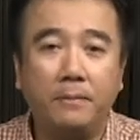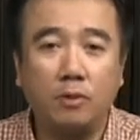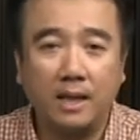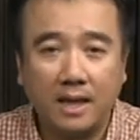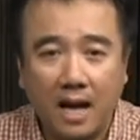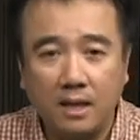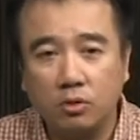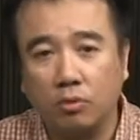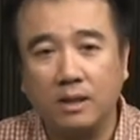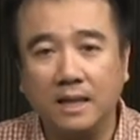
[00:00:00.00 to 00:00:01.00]
最看
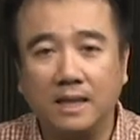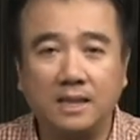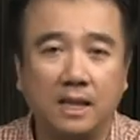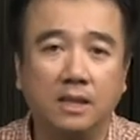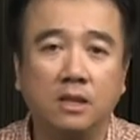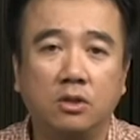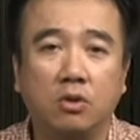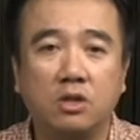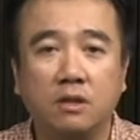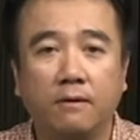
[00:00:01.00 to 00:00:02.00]
重的一个节日
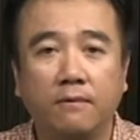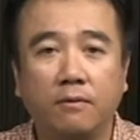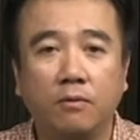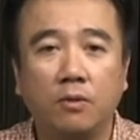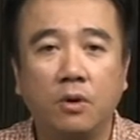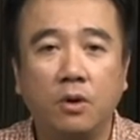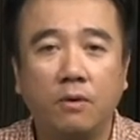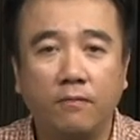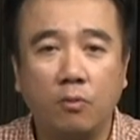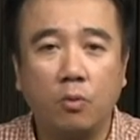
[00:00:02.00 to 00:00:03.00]
就是复
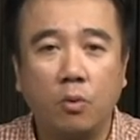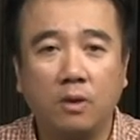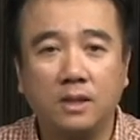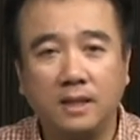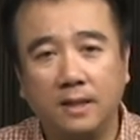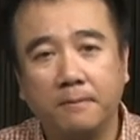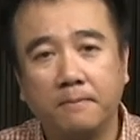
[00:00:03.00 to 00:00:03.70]
复活节。